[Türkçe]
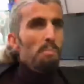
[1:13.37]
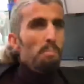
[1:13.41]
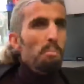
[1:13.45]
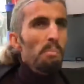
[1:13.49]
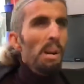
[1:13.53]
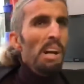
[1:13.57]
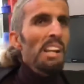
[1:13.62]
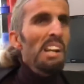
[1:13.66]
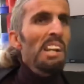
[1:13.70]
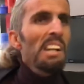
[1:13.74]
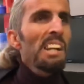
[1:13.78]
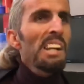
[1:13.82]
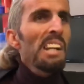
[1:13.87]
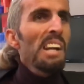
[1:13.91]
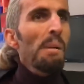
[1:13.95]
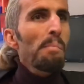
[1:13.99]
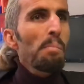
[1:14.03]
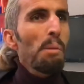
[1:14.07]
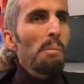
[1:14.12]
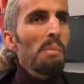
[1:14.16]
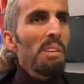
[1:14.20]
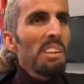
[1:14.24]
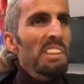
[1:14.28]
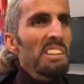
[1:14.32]
Bana ne
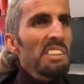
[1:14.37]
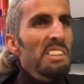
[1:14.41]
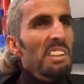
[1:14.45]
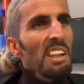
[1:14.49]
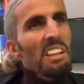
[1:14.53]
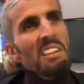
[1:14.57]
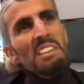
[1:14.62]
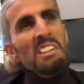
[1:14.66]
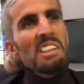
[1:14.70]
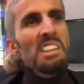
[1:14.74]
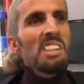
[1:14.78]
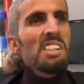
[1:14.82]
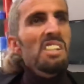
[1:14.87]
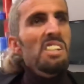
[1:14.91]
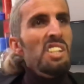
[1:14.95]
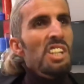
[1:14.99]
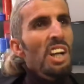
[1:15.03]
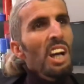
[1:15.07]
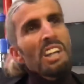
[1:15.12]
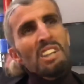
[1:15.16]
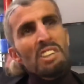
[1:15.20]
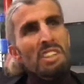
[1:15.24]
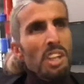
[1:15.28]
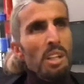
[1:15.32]
yapamadıysan git
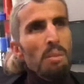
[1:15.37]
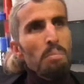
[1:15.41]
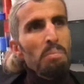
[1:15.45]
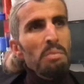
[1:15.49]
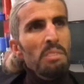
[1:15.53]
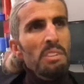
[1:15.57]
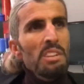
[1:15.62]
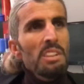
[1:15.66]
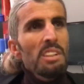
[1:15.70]
çal çırp.